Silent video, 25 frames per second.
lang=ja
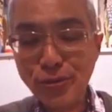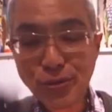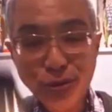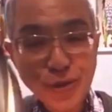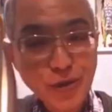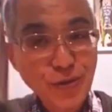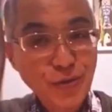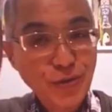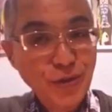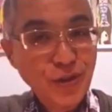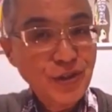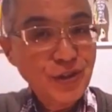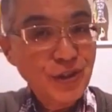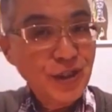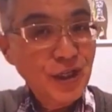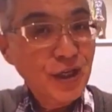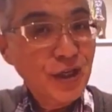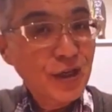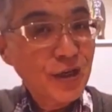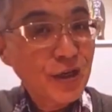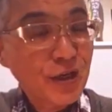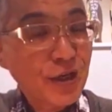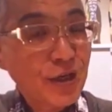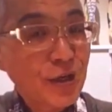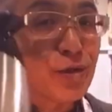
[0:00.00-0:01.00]
いうこっちをです
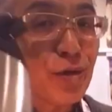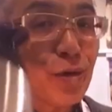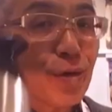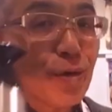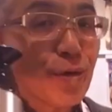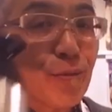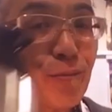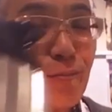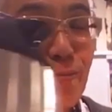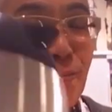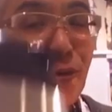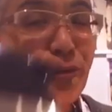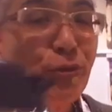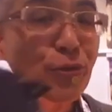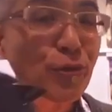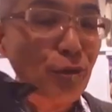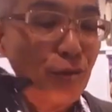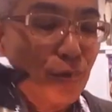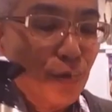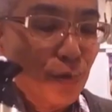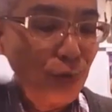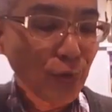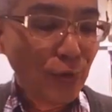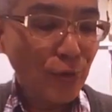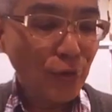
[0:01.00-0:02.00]
ねうちの
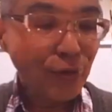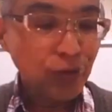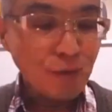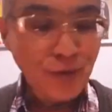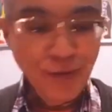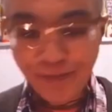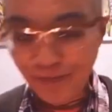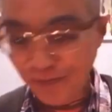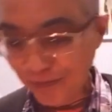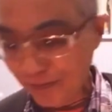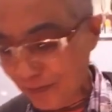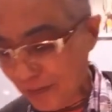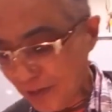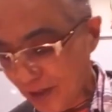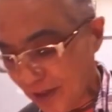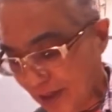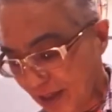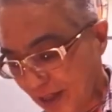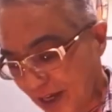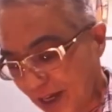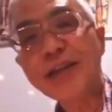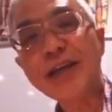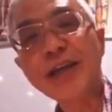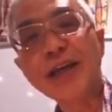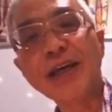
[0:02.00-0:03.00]
ポットの方
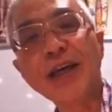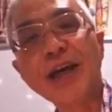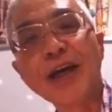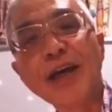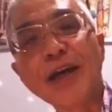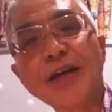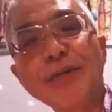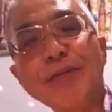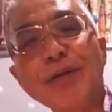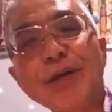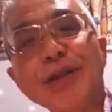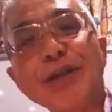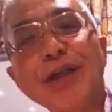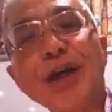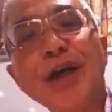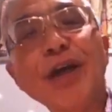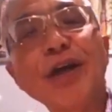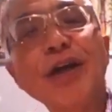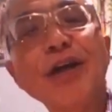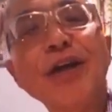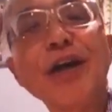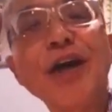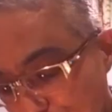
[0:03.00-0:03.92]
出来上がりました